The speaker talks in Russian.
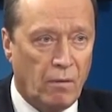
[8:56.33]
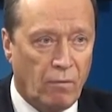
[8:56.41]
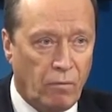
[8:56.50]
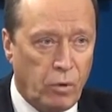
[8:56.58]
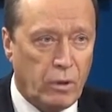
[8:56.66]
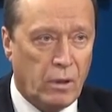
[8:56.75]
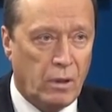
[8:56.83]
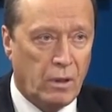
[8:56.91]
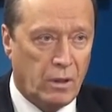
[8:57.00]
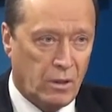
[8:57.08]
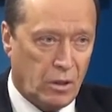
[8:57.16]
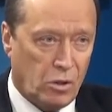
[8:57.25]
Вот
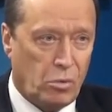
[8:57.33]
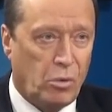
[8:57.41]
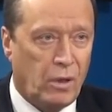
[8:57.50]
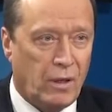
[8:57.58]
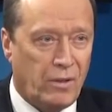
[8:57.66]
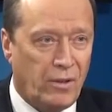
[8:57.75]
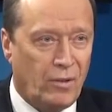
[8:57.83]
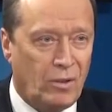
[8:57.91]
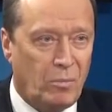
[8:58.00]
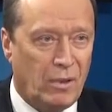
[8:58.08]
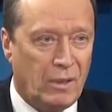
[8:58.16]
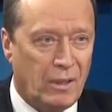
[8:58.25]
на что хотелось
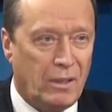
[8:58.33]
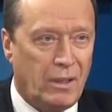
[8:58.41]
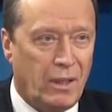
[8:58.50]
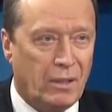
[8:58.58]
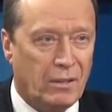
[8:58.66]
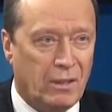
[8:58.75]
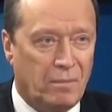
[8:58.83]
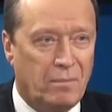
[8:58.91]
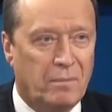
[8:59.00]
бы надеяться.